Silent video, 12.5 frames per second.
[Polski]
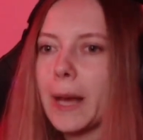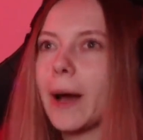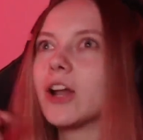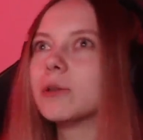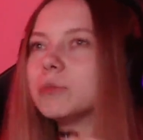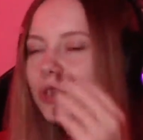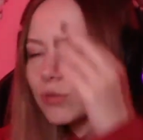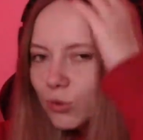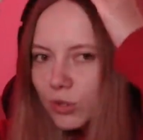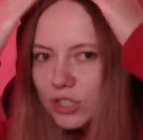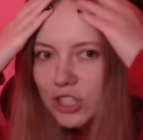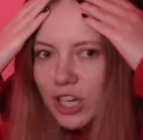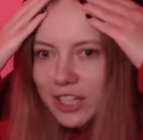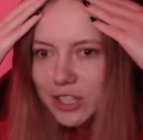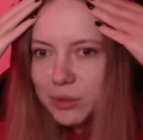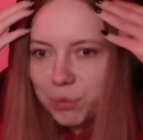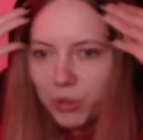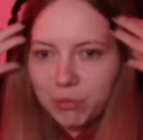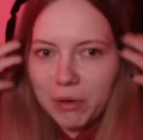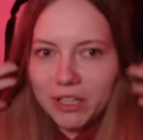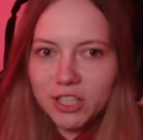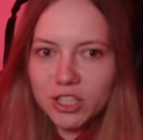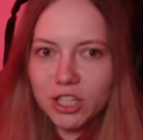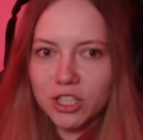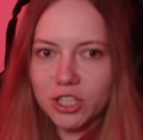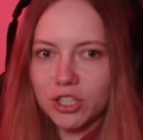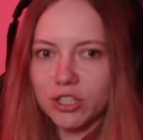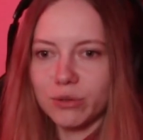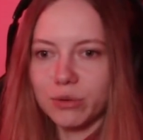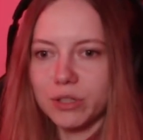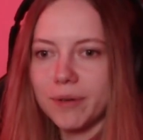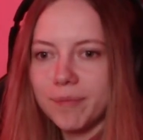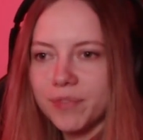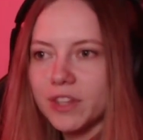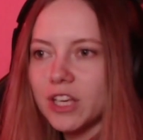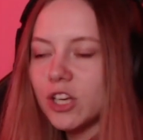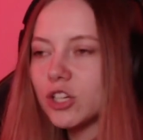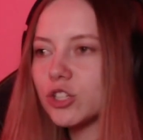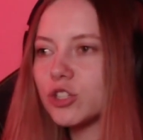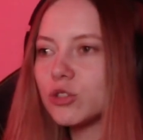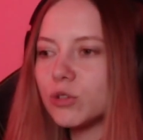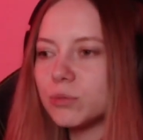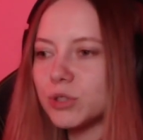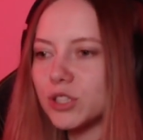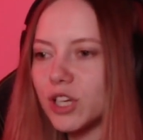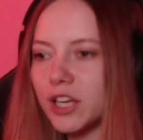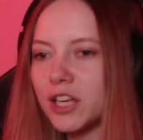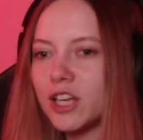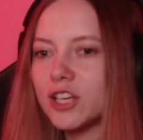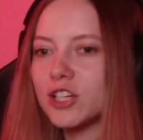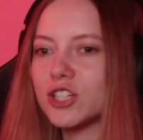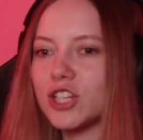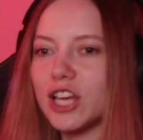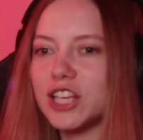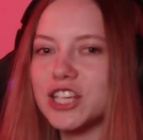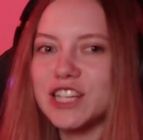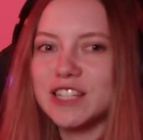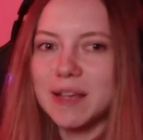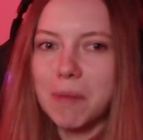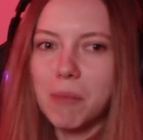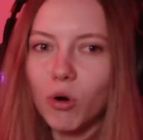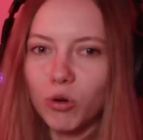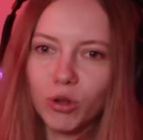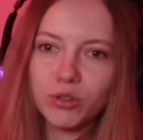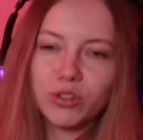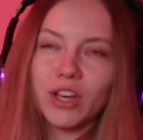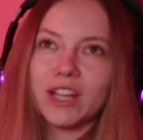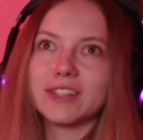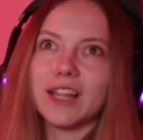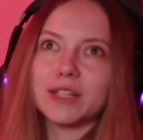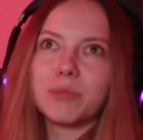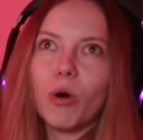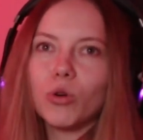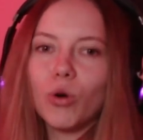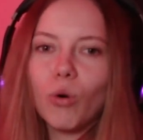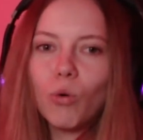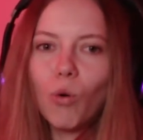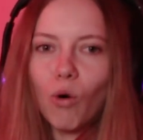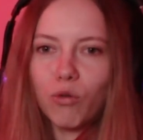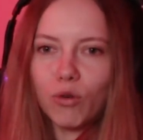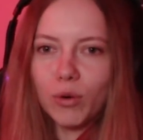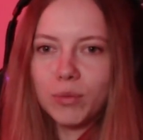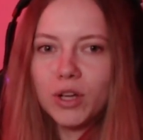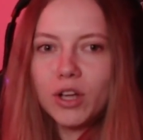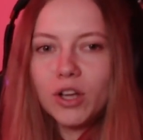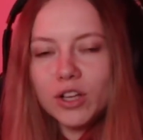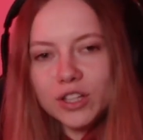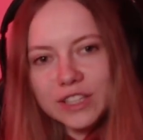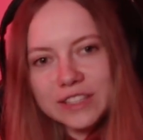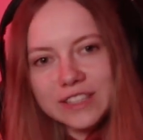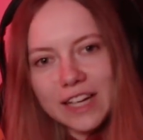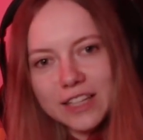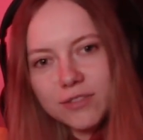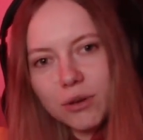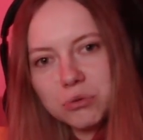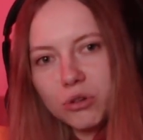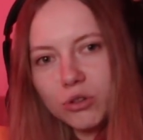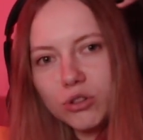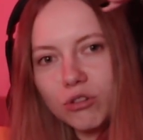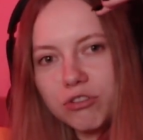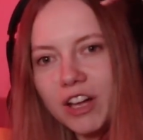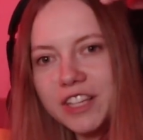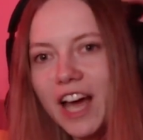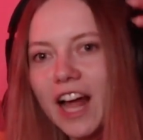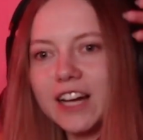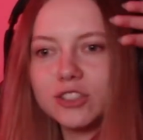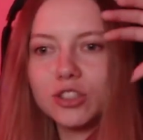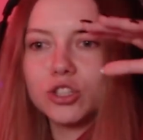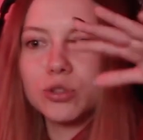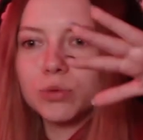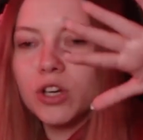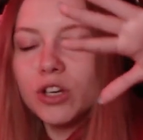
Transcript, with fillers: ale mi się w ogóle dzisiaj jakieś pojebane rzeczy śniły. Śniło mi się, że jakiś samolot nad moją głową zlatywał do lądowania, ale coś